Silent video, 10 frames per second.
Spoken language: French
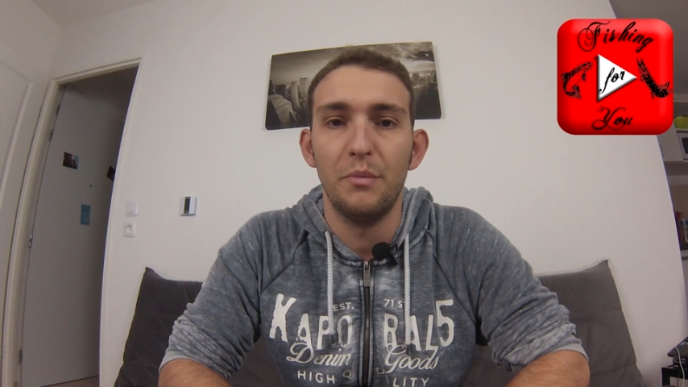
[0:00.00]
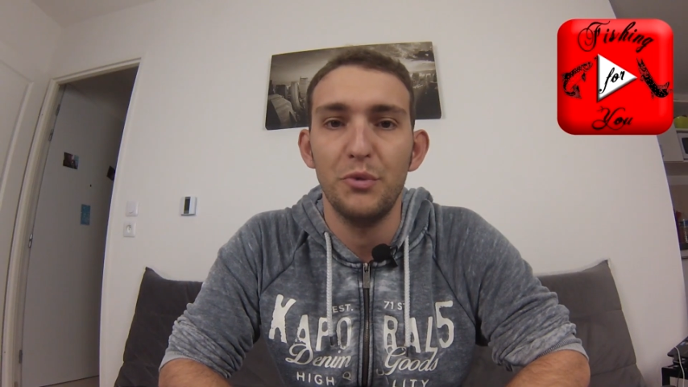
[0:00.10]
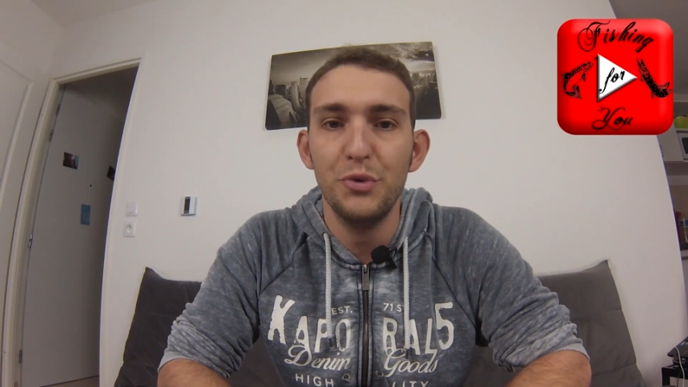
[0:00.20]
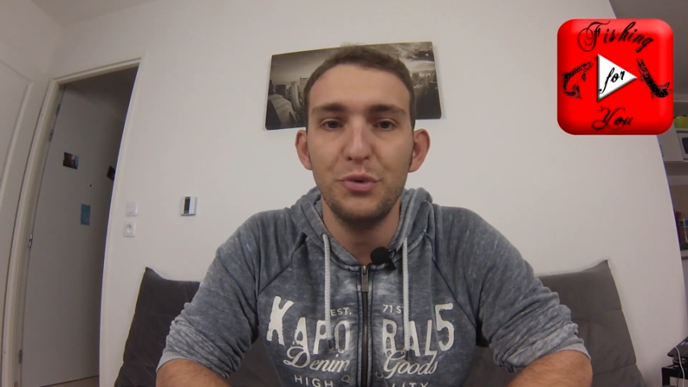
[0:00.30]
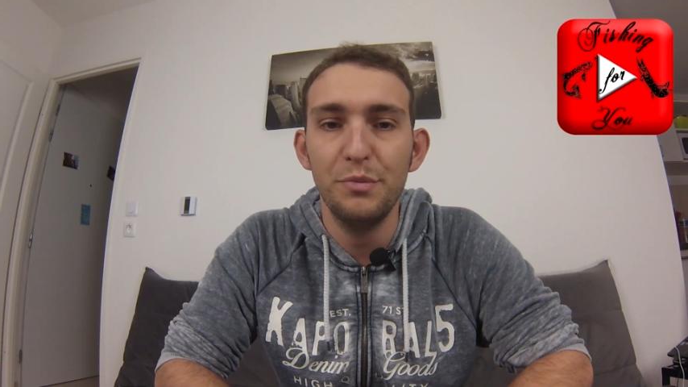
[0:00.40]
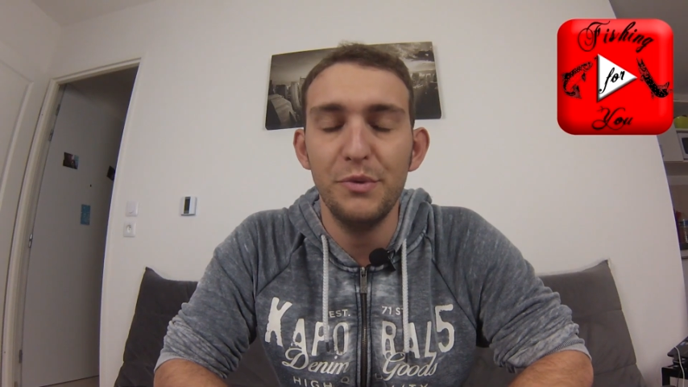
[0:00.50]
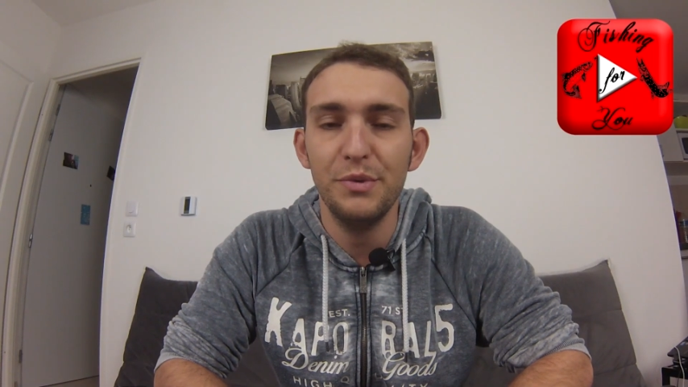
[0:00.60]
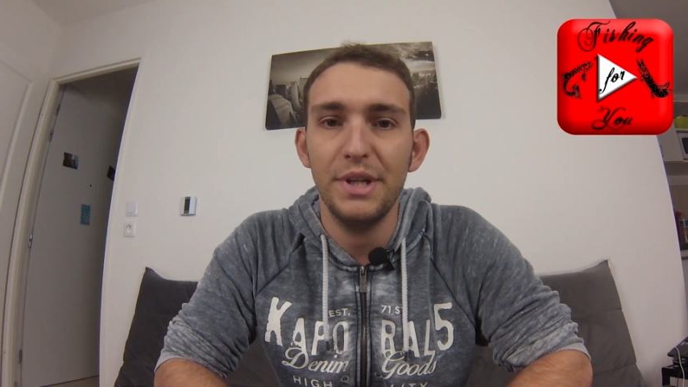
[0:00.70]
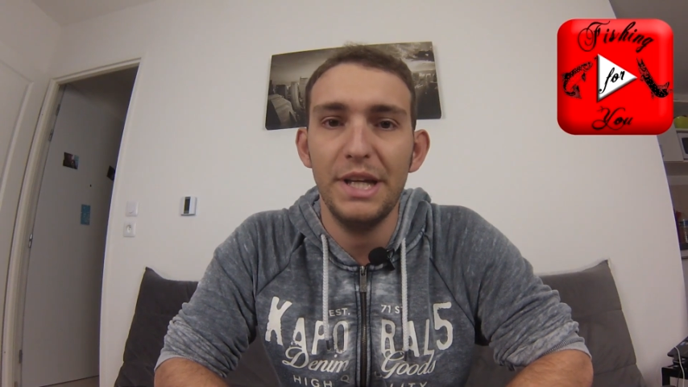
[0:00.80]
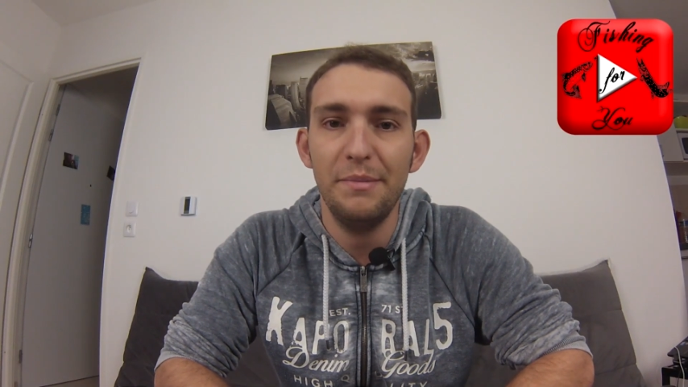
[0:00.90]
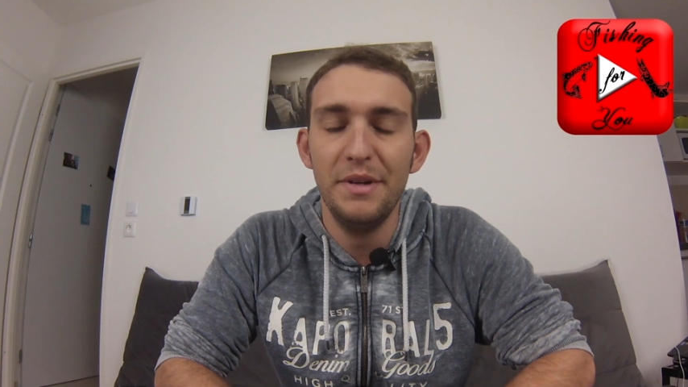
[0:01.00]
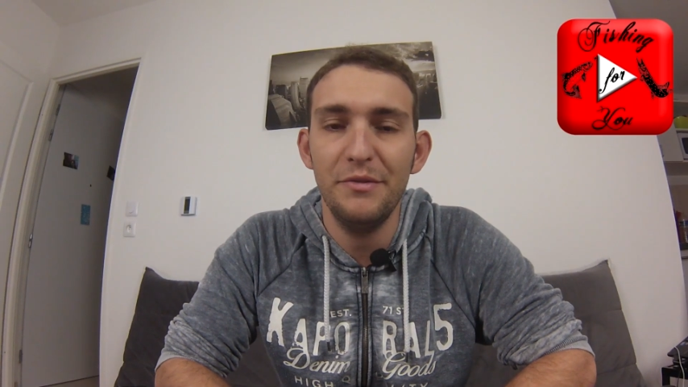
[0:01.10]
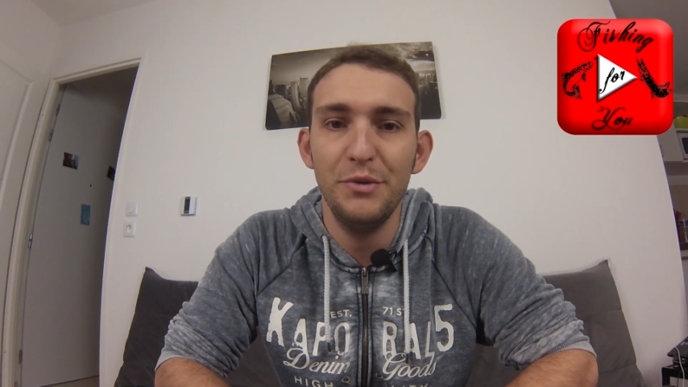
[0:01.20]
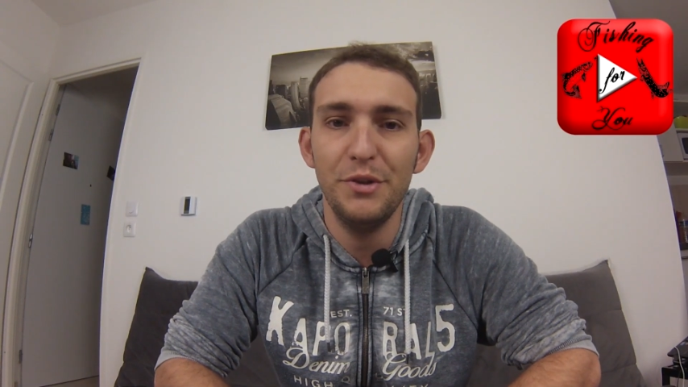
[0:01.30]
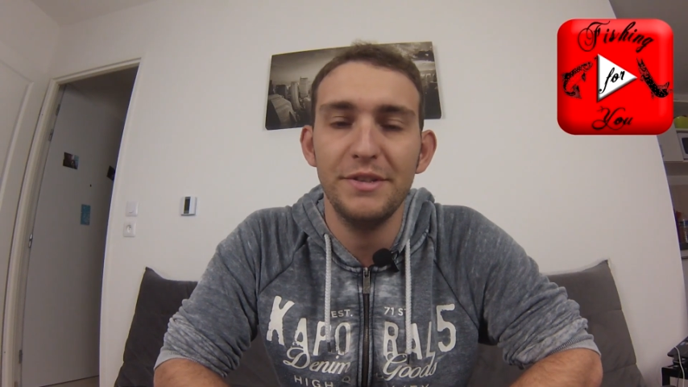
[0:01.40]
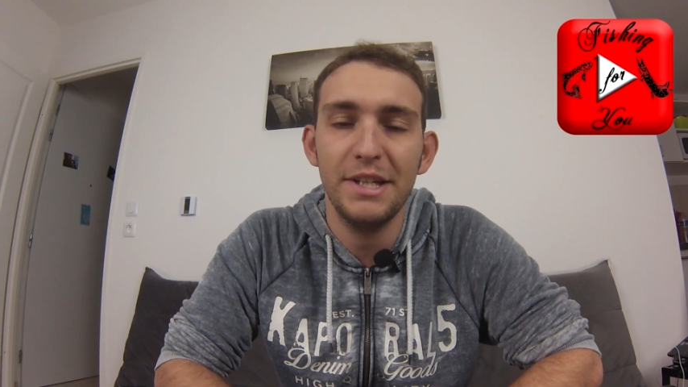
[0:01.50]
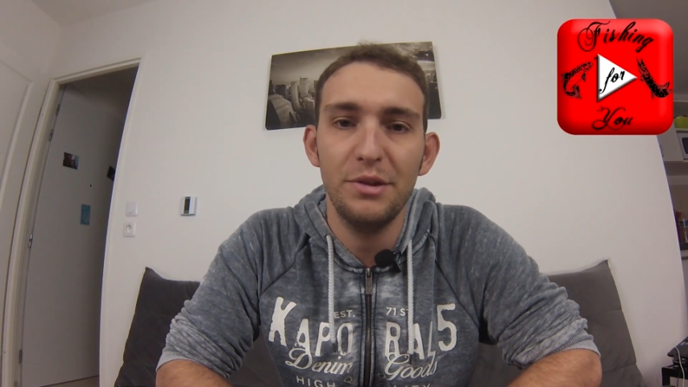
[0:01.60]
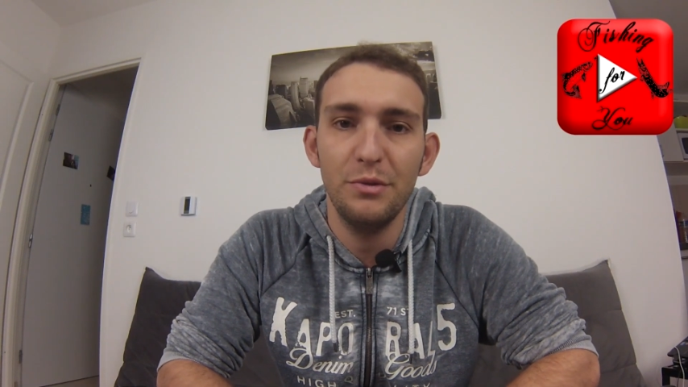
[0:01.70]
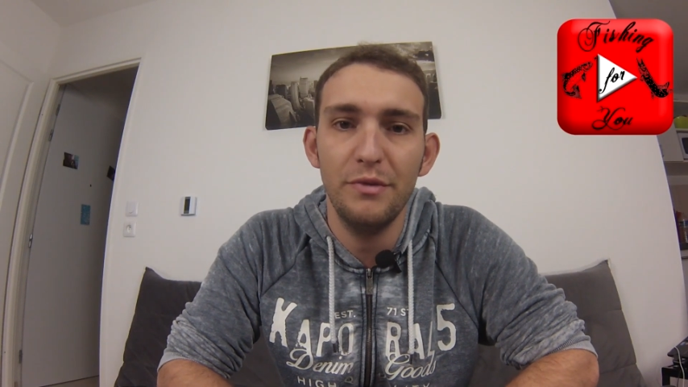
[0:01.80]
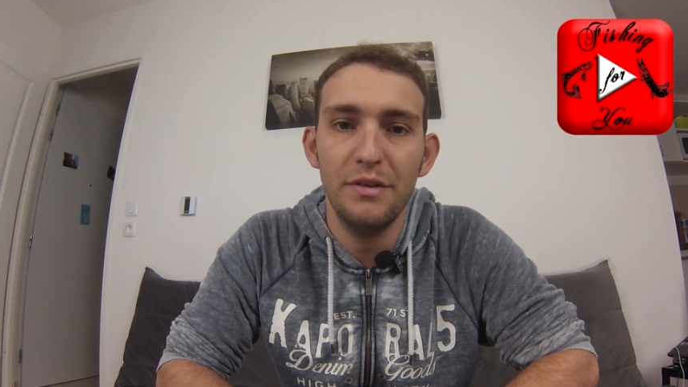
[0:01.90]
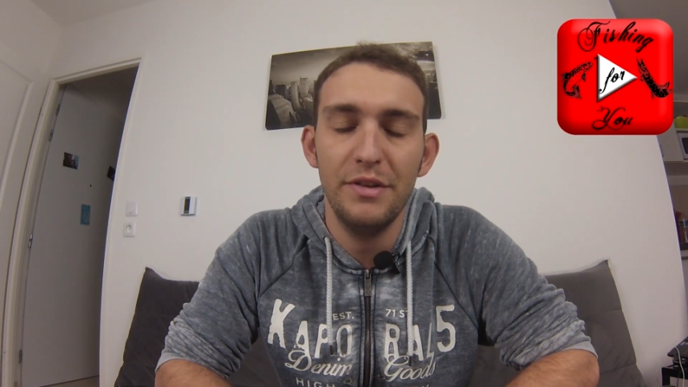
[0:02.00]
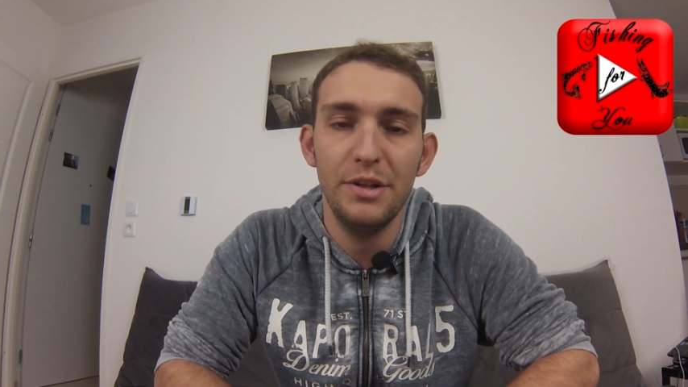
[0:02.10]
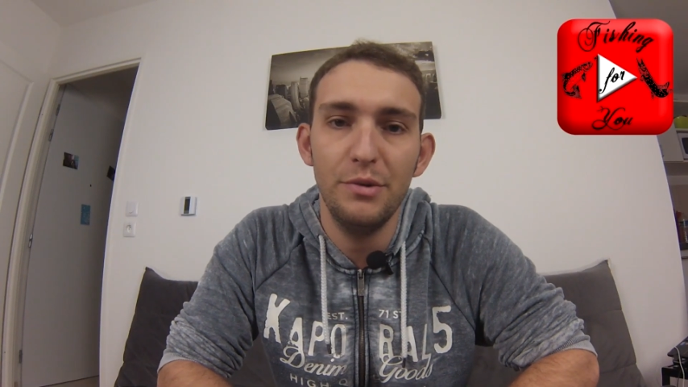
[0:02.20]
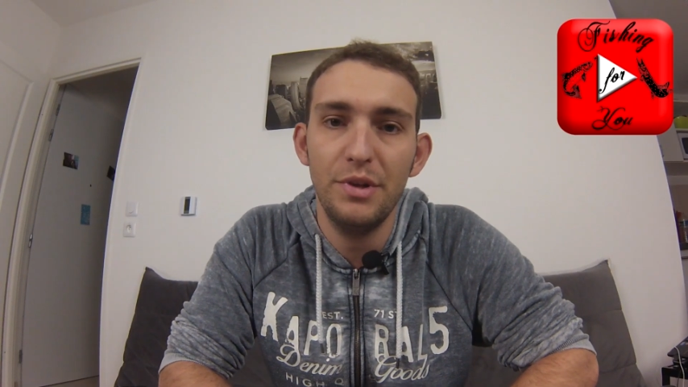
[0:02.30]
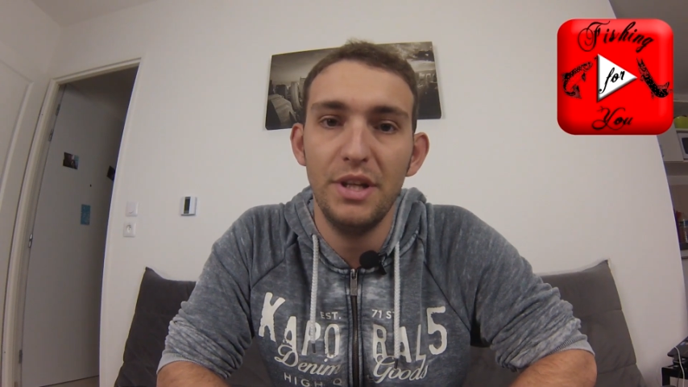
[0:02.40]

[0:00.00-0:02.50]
Bonjour tout le monde et bienvenue dans cette nouvelle vidéo